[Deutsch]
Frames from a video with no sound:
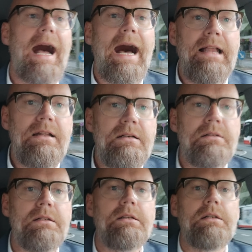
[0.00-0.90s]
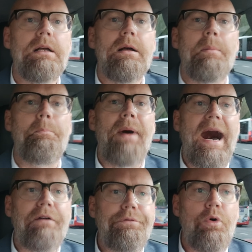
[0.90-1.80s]
alle
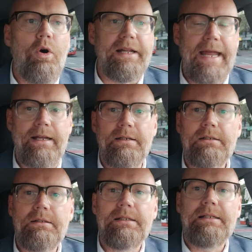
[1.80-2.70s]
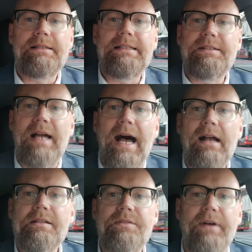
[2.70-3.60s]
Barvorgänge, die
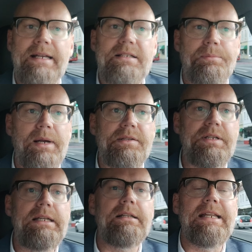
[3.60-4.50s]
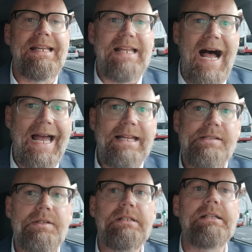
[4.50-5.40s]
tagesweise passieren, ich
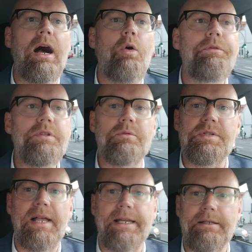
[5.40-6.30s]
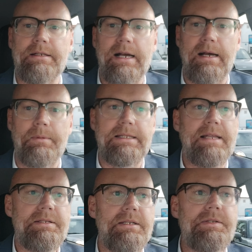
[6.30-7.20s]
einzeln aufzuzeichnen habe.
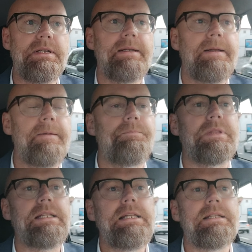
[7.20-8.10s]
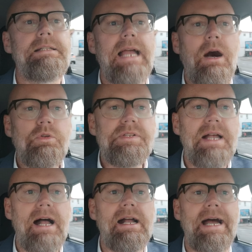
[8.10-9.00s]
Das ist die, die
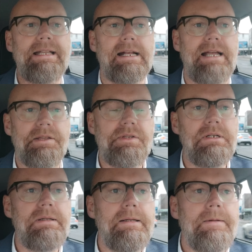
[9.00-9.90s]
Aussage einer Kasse.